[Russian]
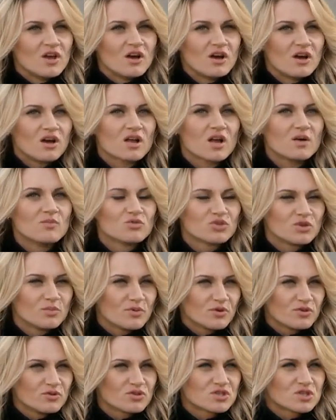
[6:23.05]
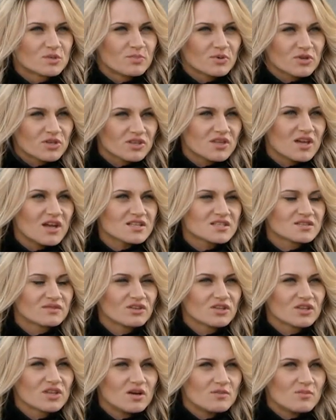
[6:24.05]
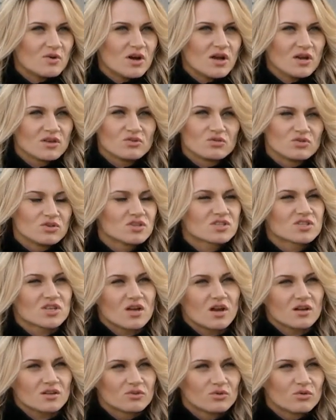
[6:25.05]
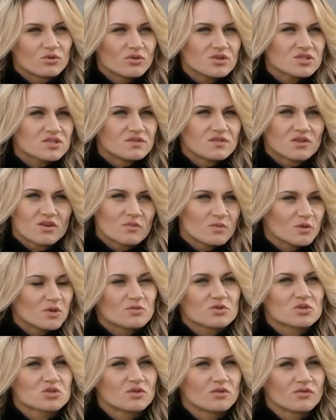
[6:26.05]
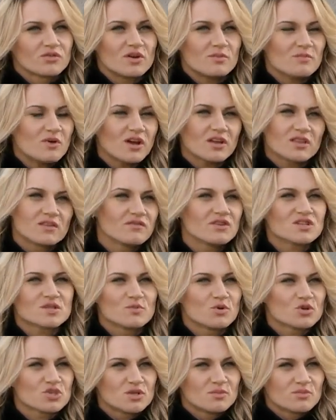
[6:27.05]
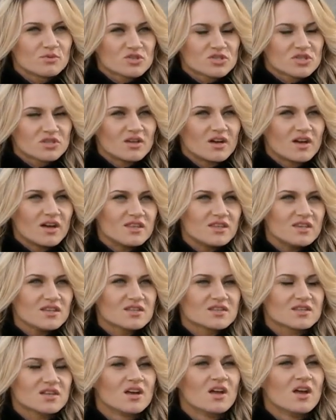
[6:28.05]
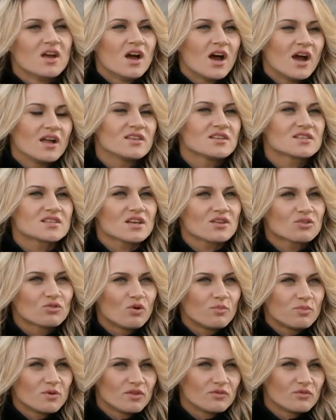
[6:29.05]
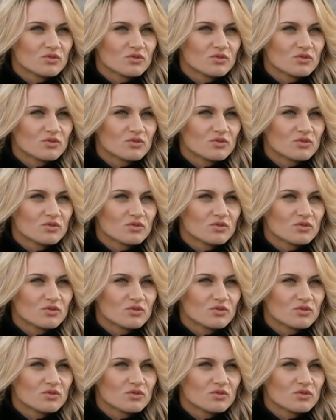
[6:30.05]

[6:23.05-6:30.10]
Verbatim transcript: э, кому-то придется покидать свои дома, ютиться как-то у родственников, потому что в домах невозможно просто находиться, они затоплены.